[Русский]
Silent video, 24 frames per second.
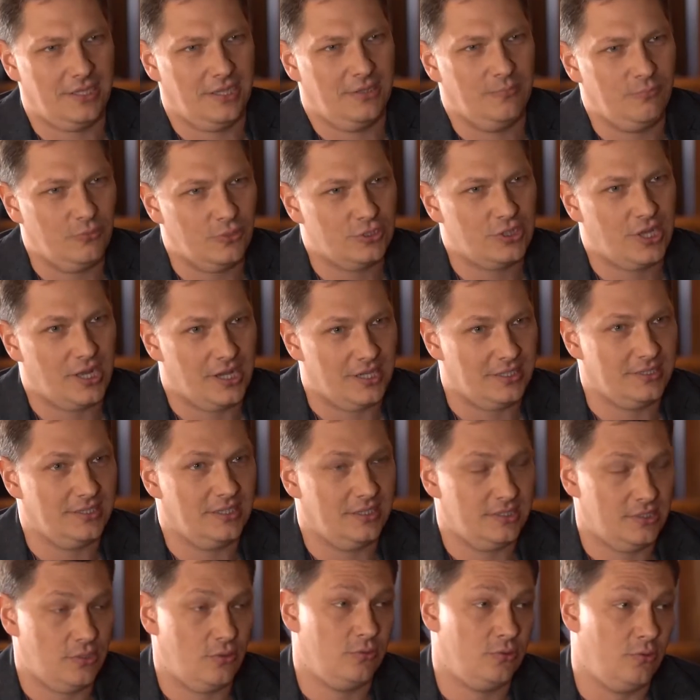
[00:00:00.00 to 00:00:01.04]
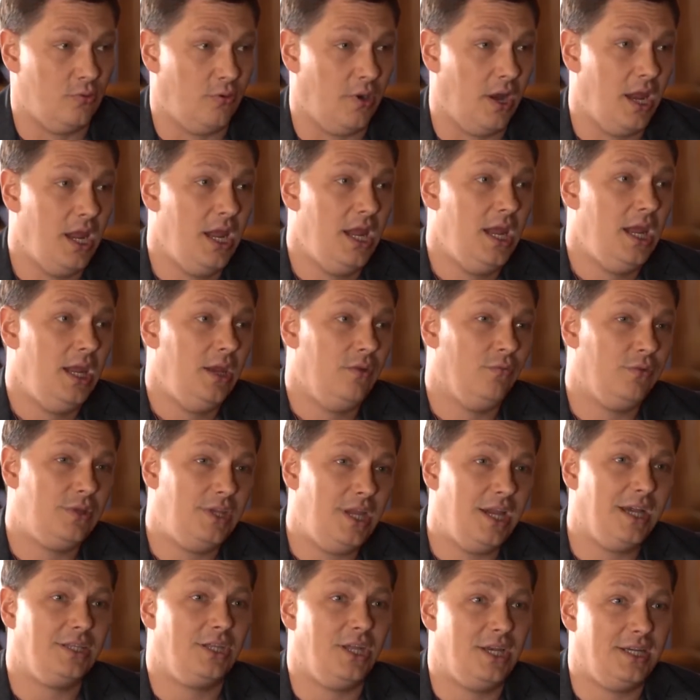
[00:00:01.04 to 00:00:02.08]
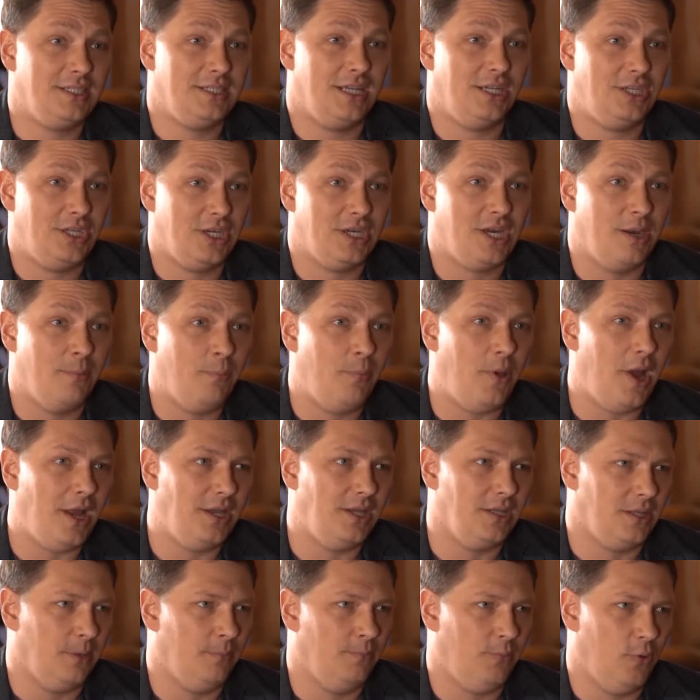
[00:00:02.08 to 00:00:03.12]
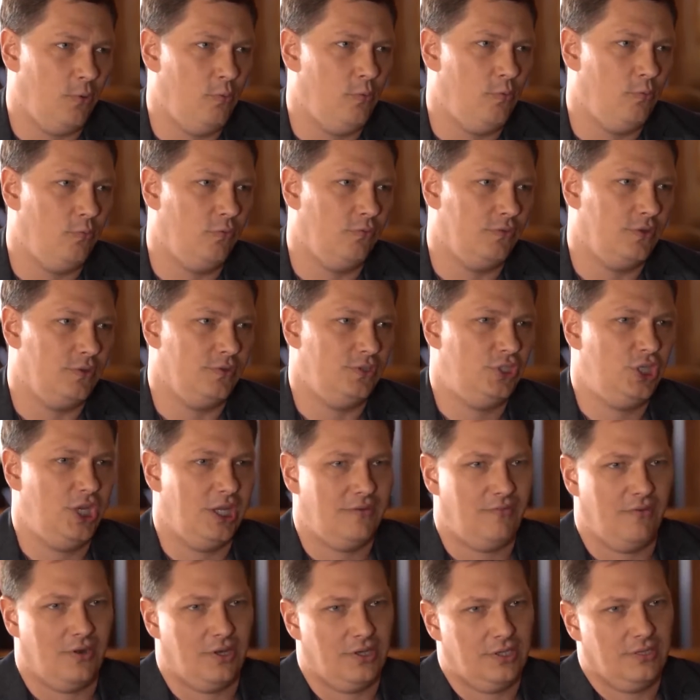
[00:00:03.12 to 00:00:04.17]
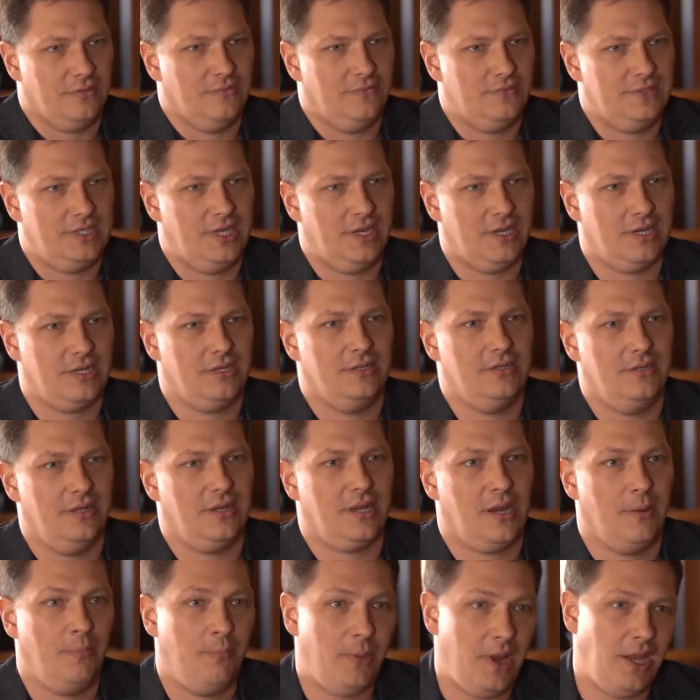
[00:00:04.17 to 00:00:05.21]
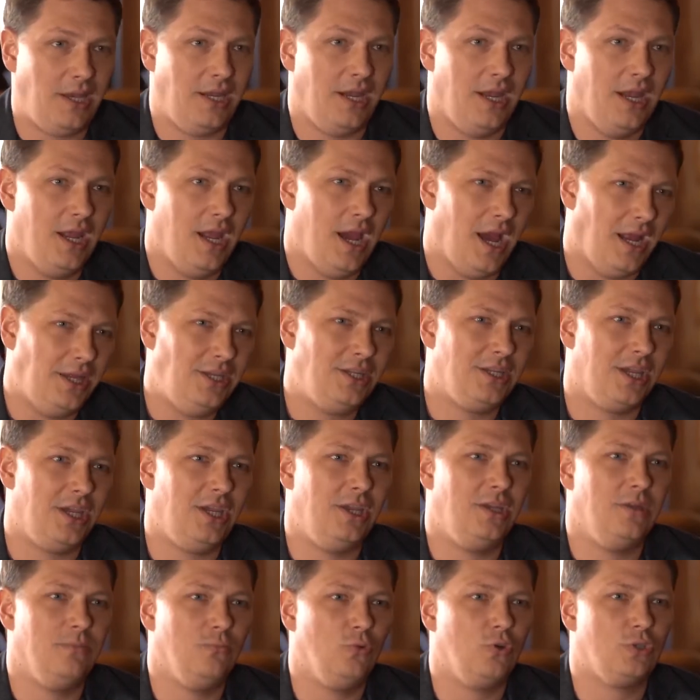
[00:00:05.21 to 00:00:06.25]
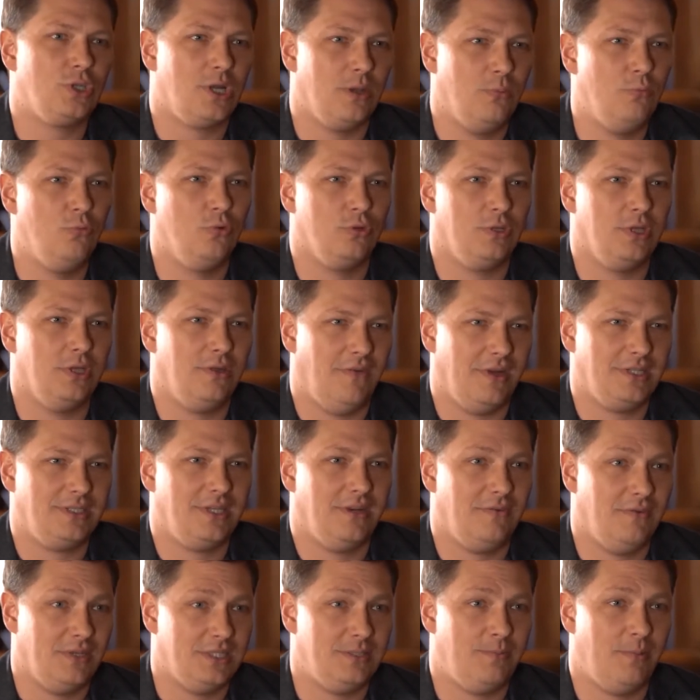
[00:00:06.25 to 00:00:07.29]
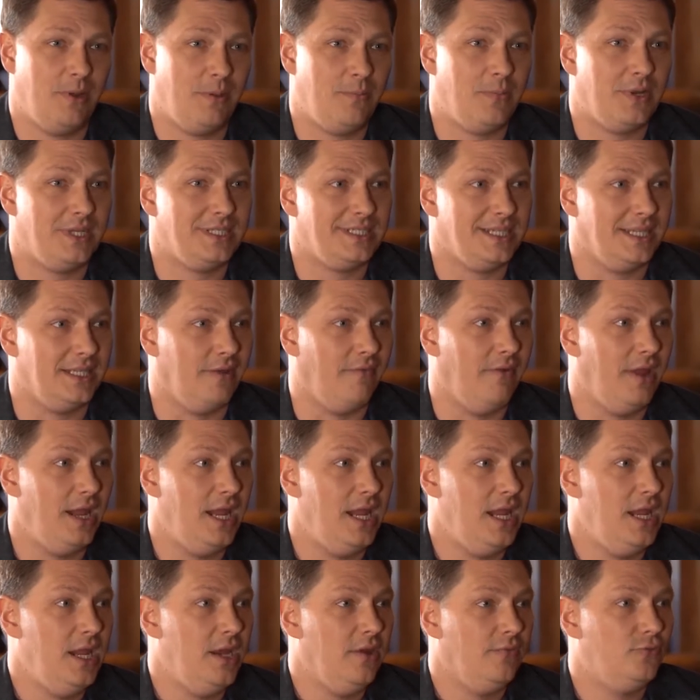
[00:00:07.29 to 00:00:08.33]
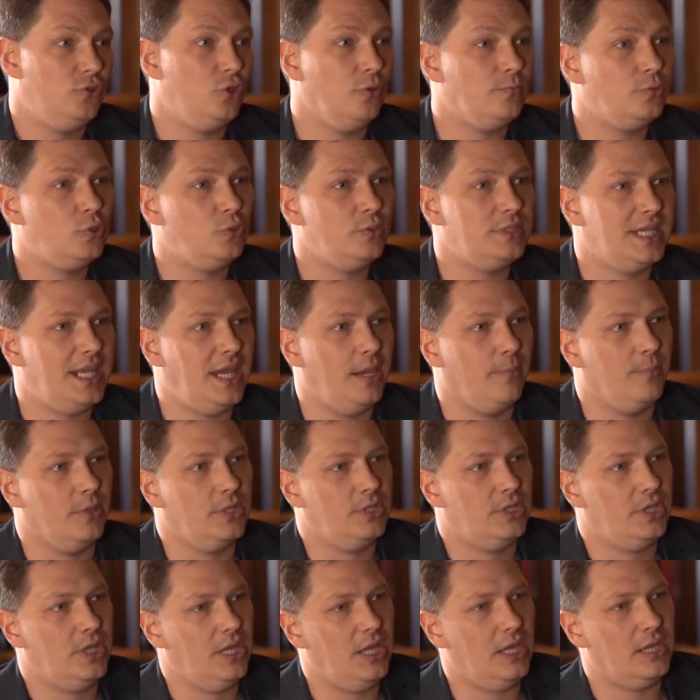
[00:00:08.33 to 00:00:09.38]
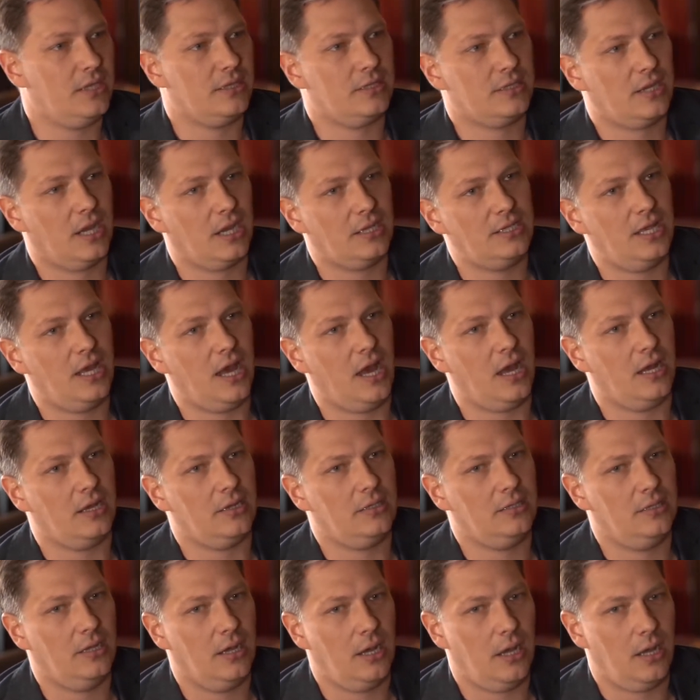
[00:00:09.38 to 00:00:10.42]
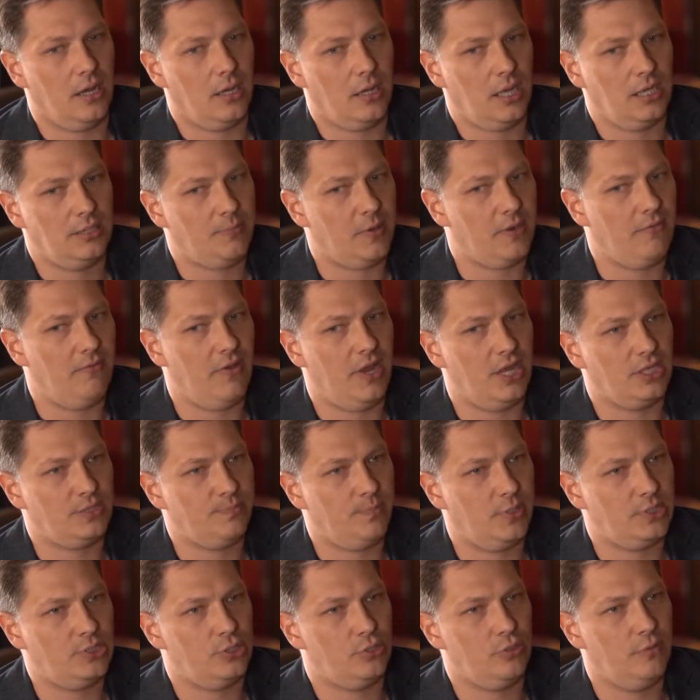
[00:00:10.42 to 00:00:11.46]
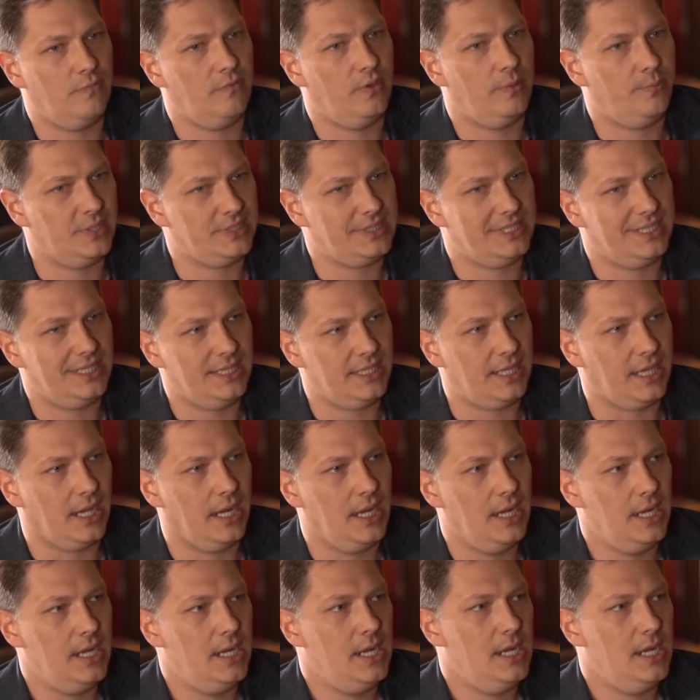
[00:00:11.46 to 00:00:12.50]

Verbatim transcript: это немножко разные структуры. И вот некоторые из этих компаний, там, по-моему, вот четверть всех э, компаний, они такие немножко мутные, 20-25%. В чем суть схемы? Ты когда э, отправляешь почтовые посылки,